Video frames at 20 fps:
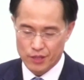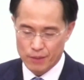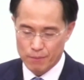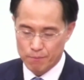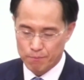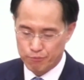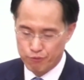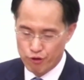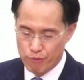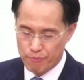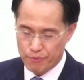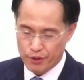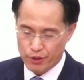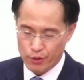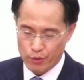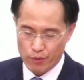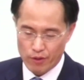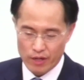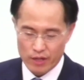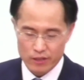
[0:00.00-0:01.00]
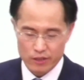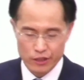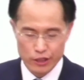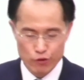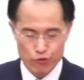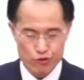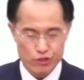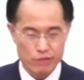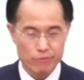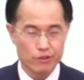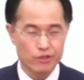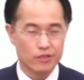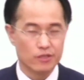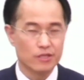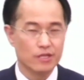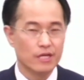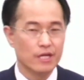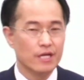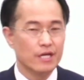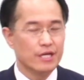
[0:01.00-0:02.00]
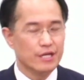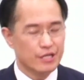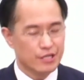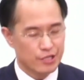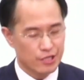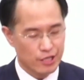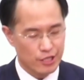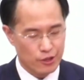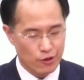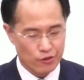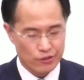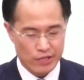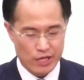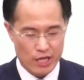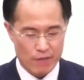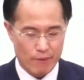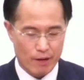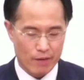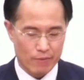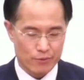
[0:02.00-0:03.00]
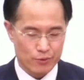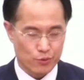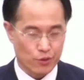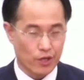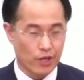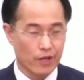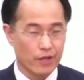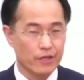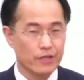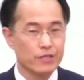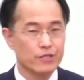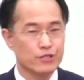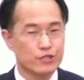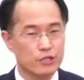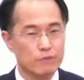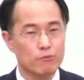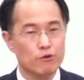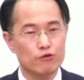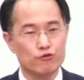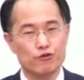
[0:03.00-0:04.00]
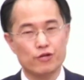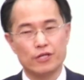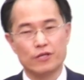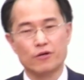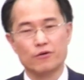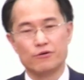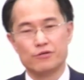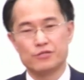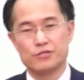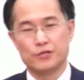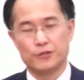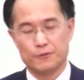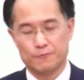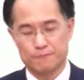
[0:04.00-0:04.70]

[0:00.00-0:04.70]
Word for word: 불평과 의구심을 이 여자의 마음속에 심어주랬던 것이에요.